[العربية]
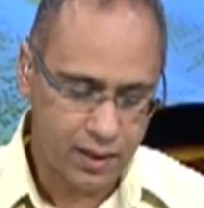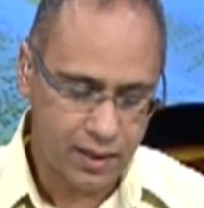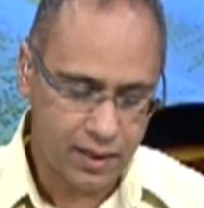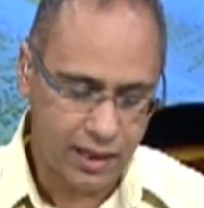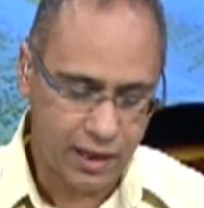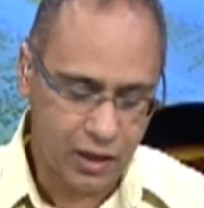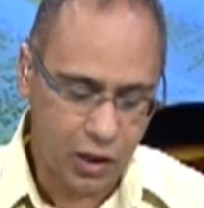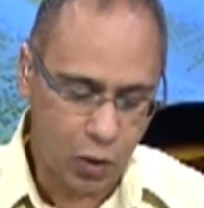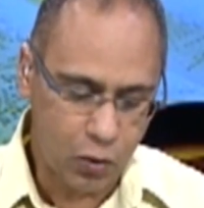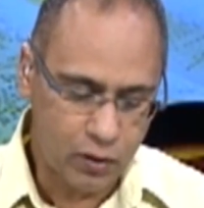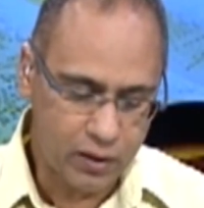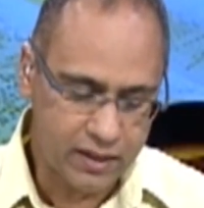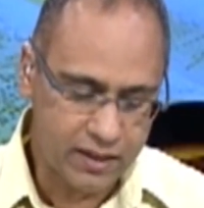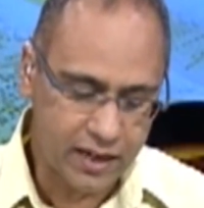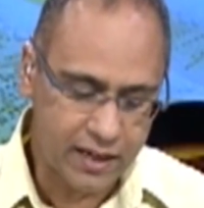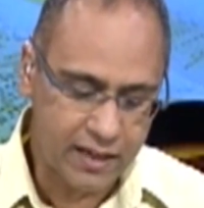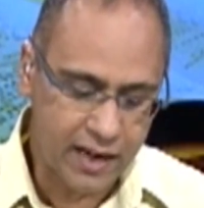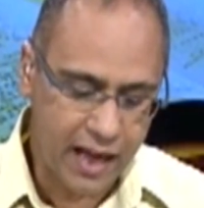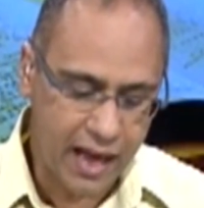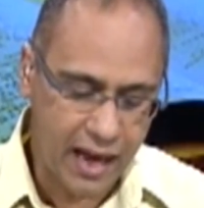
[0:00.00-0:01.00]
لأنه إن
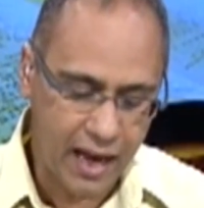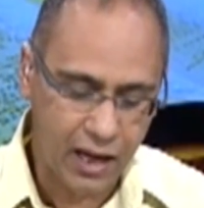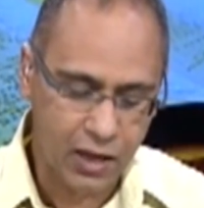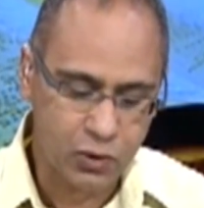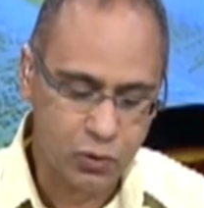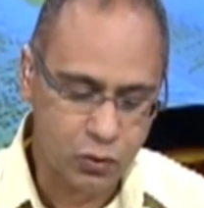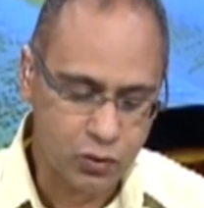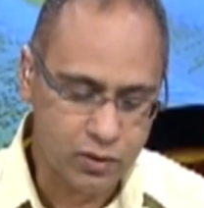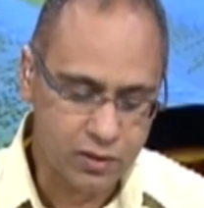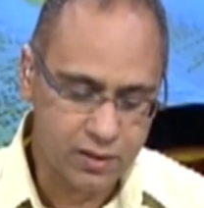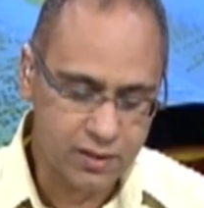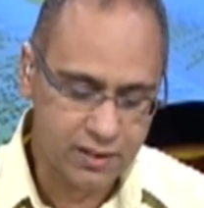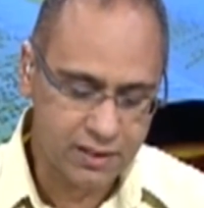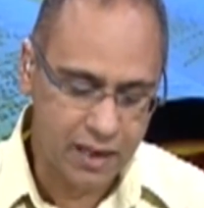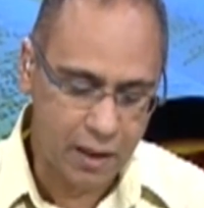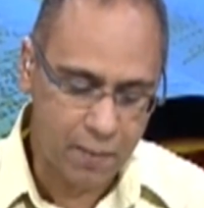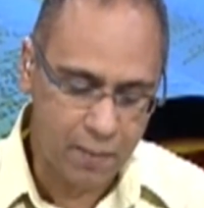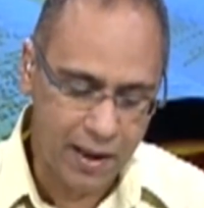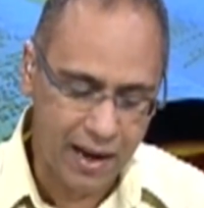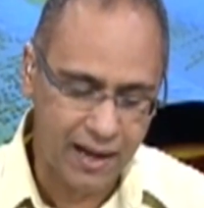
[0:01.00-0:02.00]
كان أحد
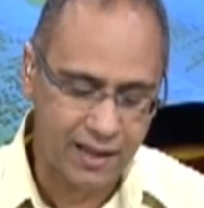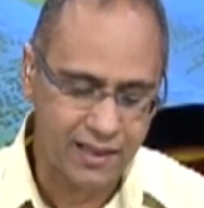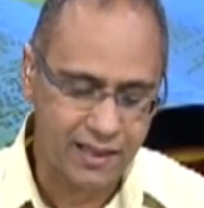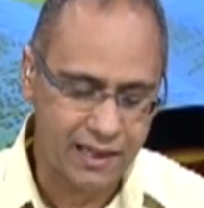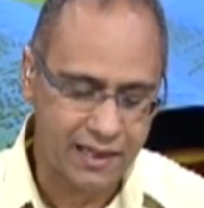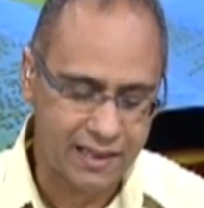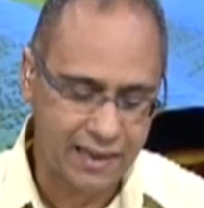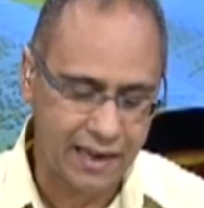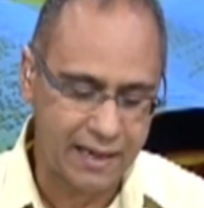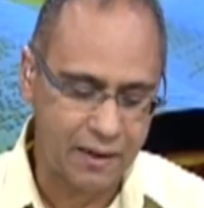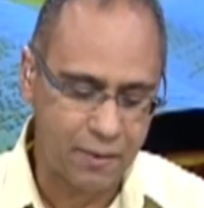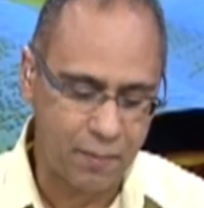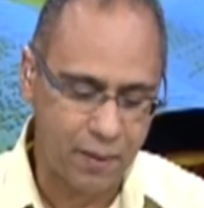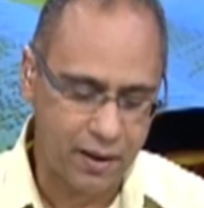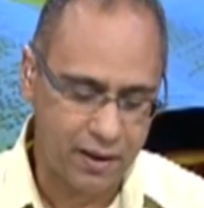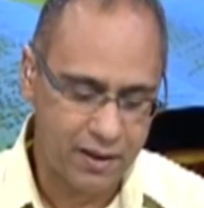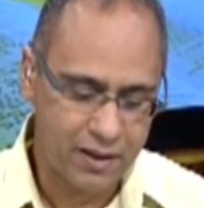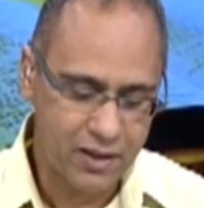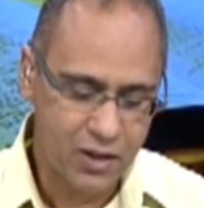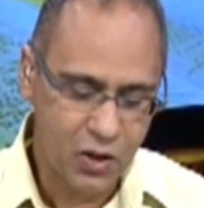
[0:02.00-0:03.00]
سامعا
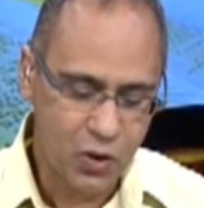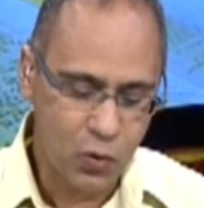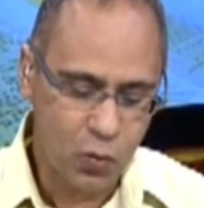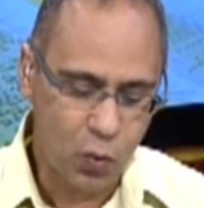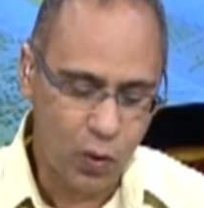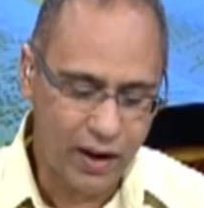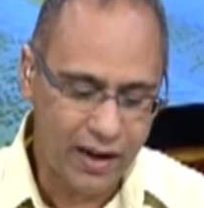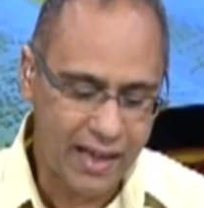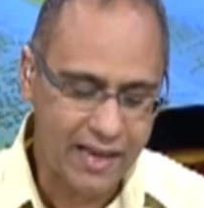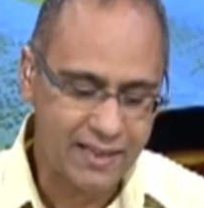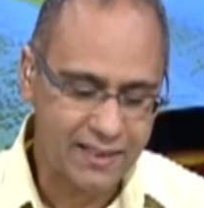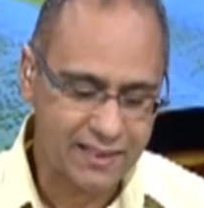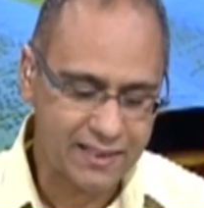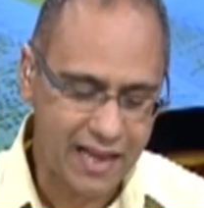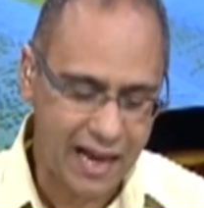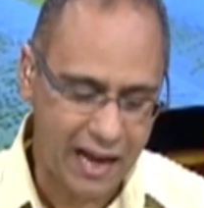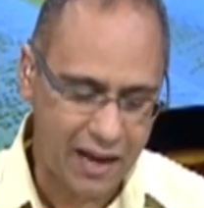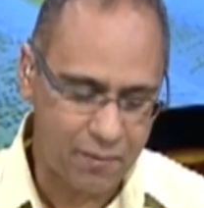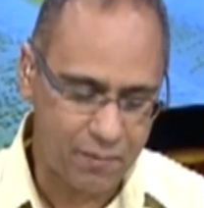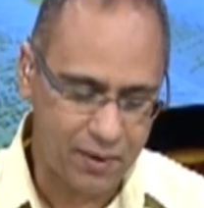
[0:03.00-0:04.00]
للكلمة وليس
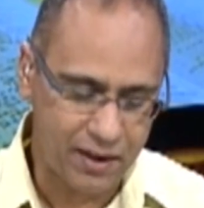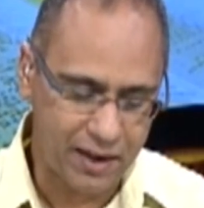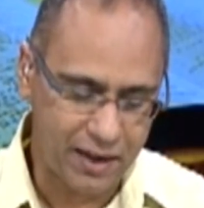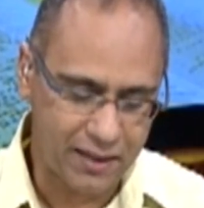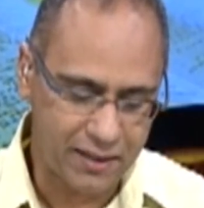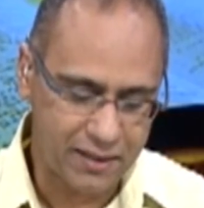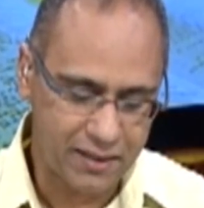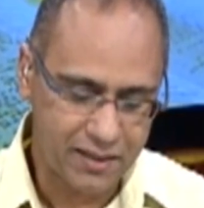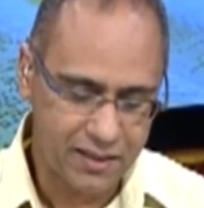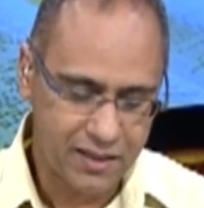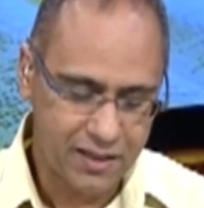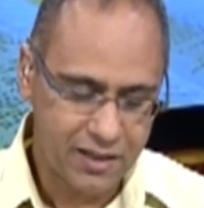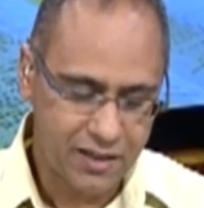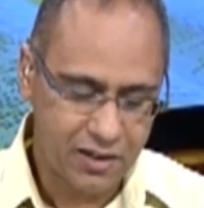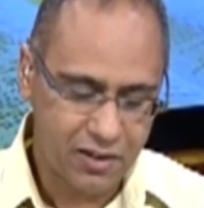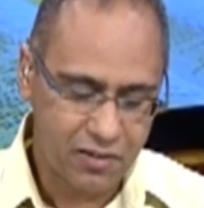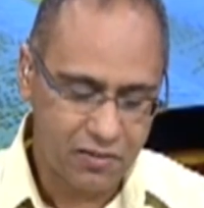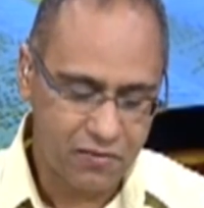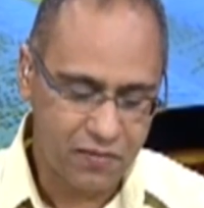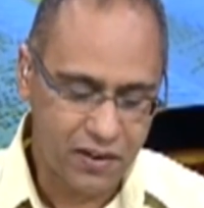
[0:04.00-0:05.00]
عاملا
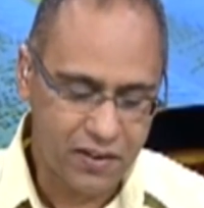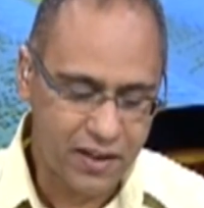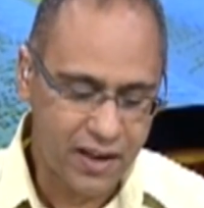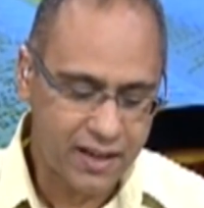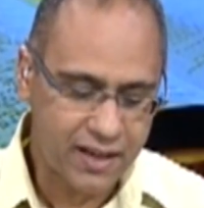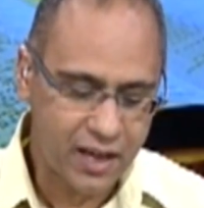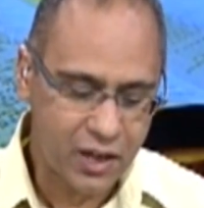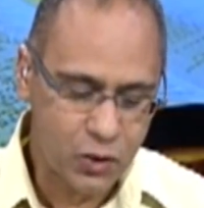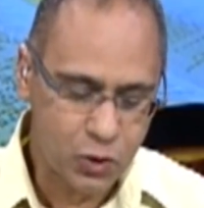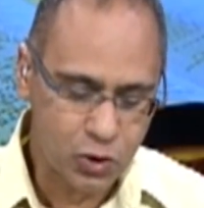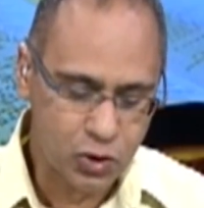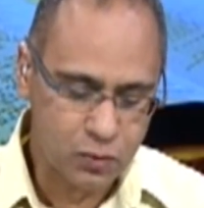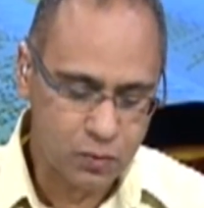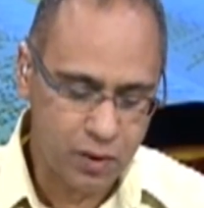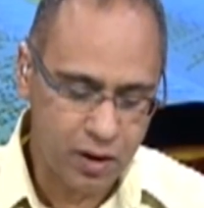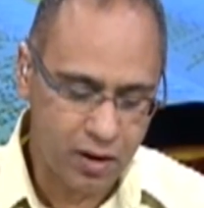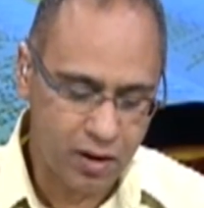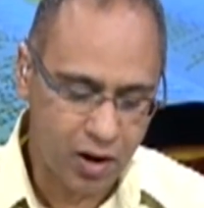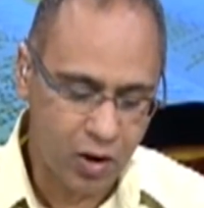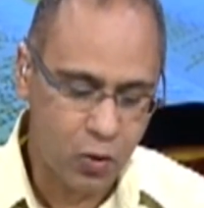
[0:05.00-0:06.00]
فذاك
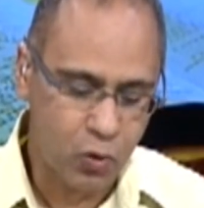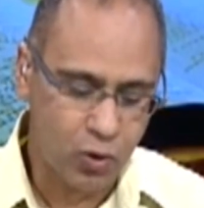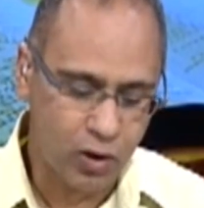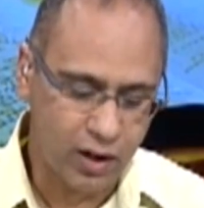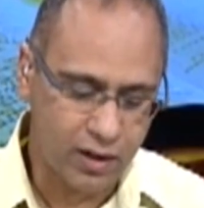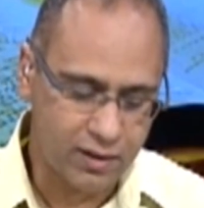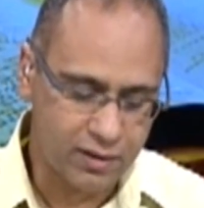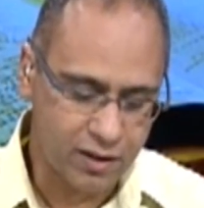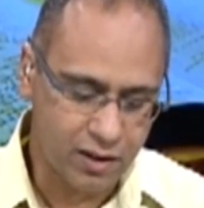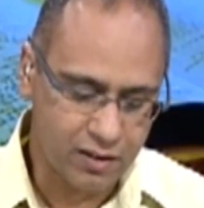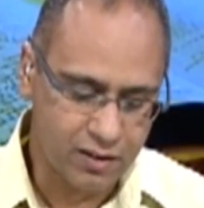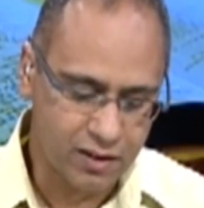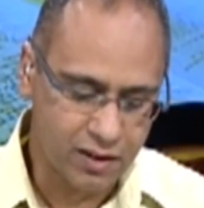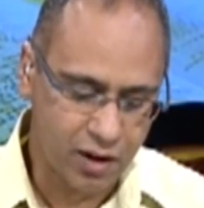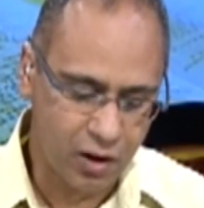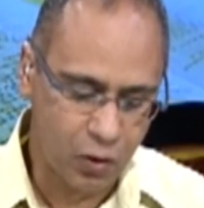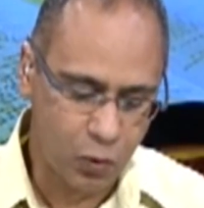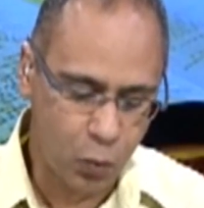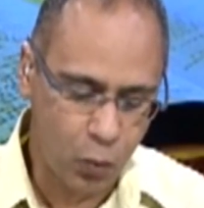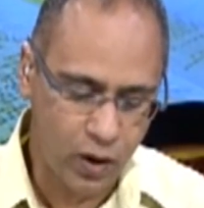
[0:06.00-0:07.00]
يشبه رجلا
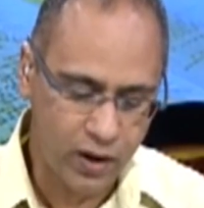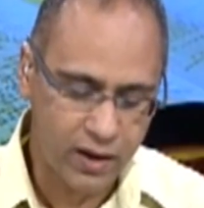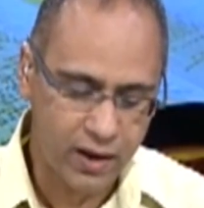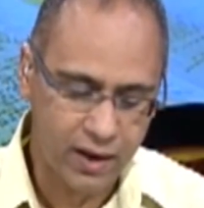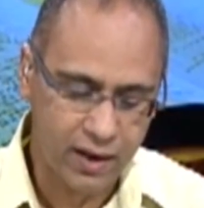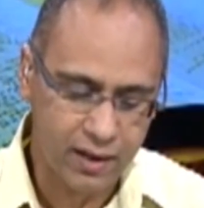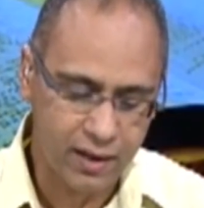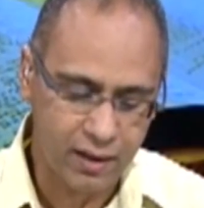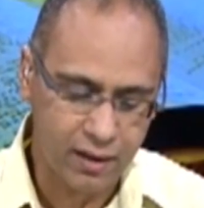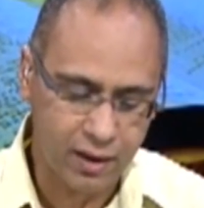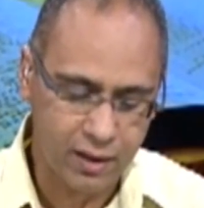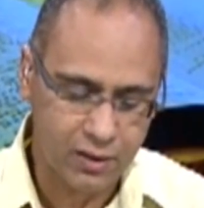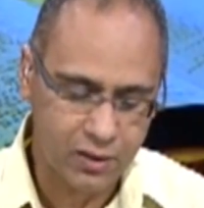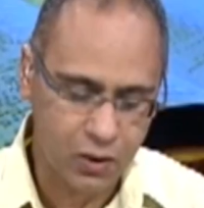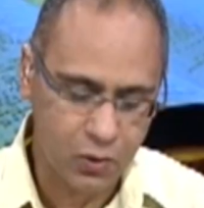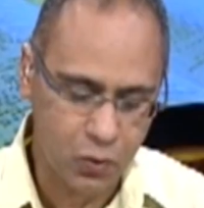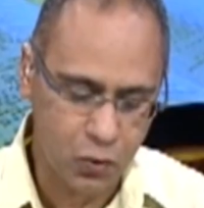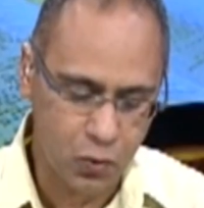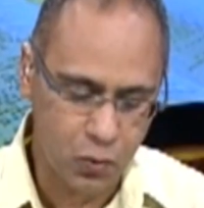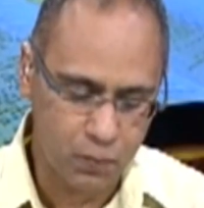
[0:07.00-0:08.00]
ناظرا وجه
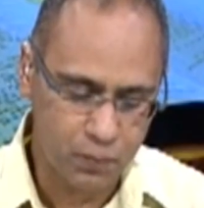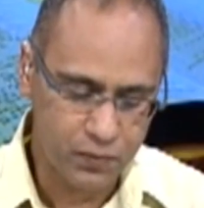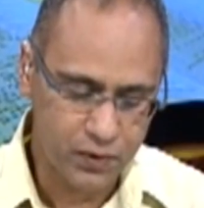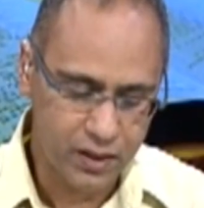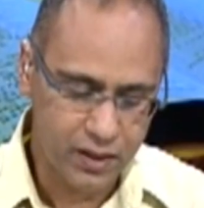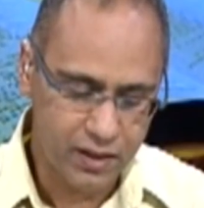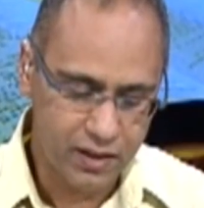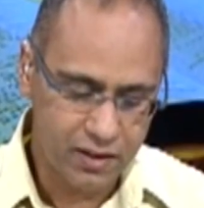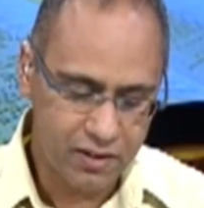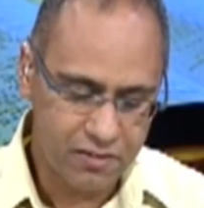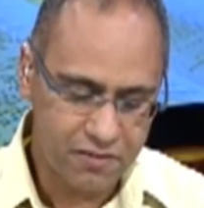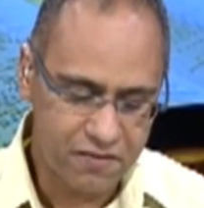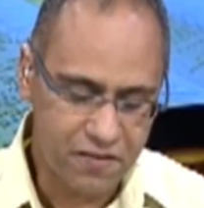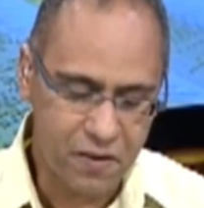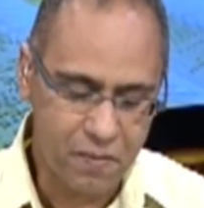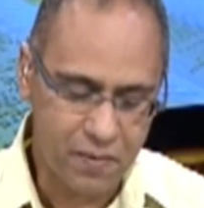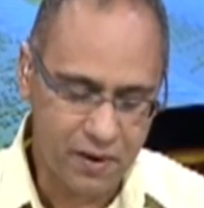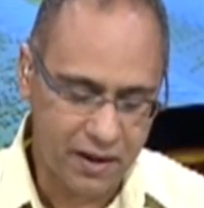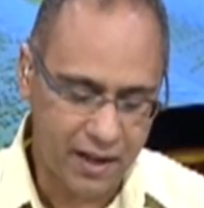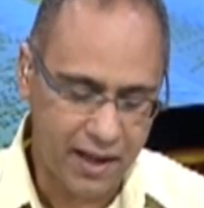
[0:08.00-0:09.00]
خلقته
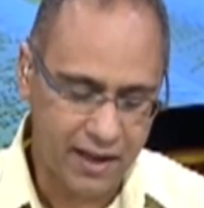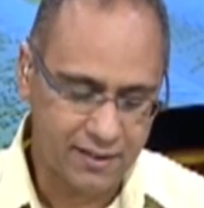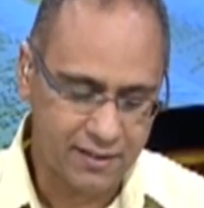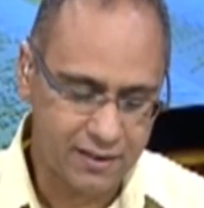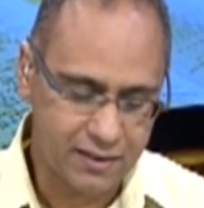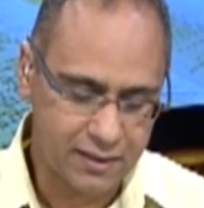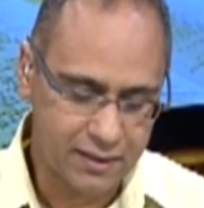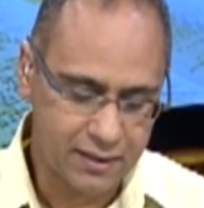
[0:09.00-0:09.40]
في مرآة